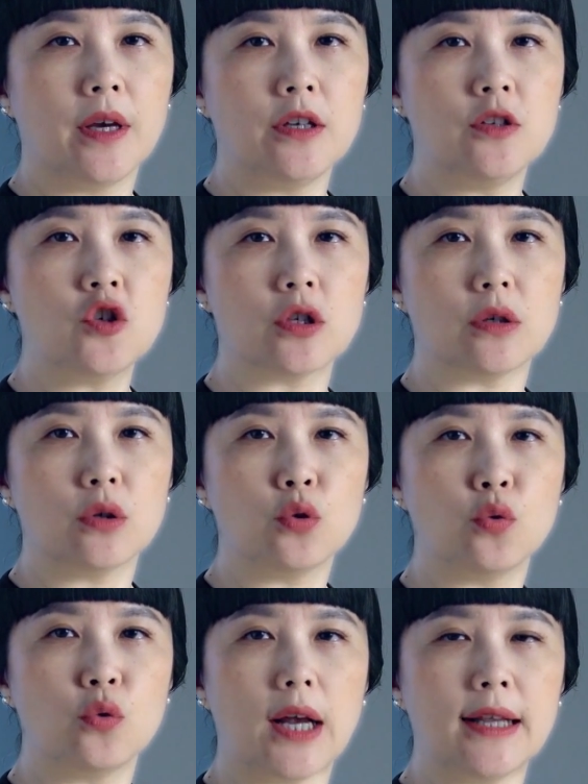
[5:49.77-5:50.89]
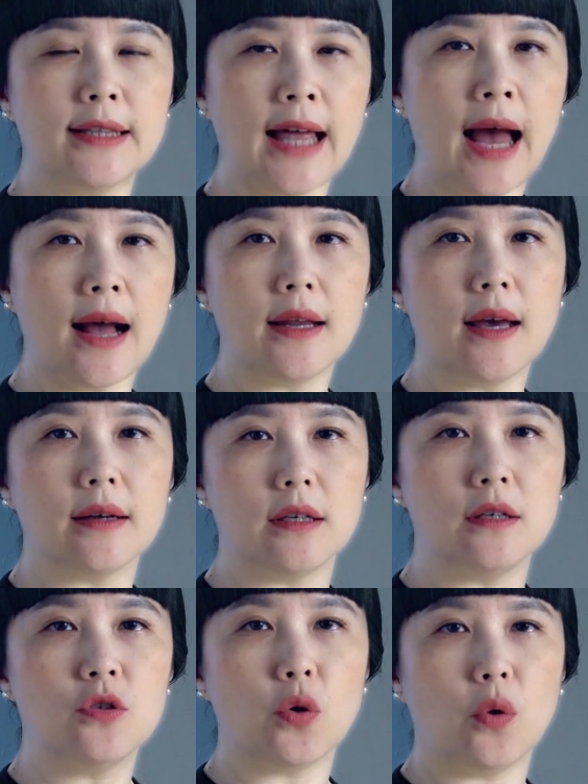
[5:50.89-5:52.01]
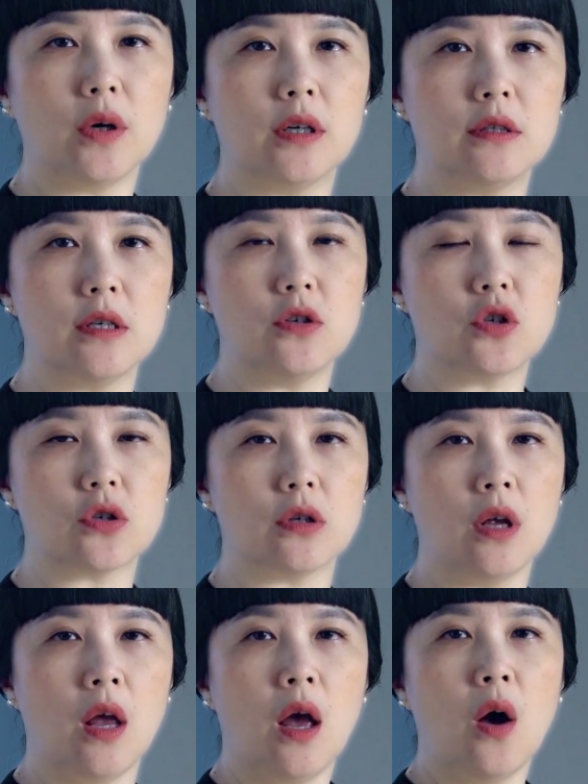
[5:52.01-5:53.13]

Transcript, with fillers: 因此突然大量饮酒和进食。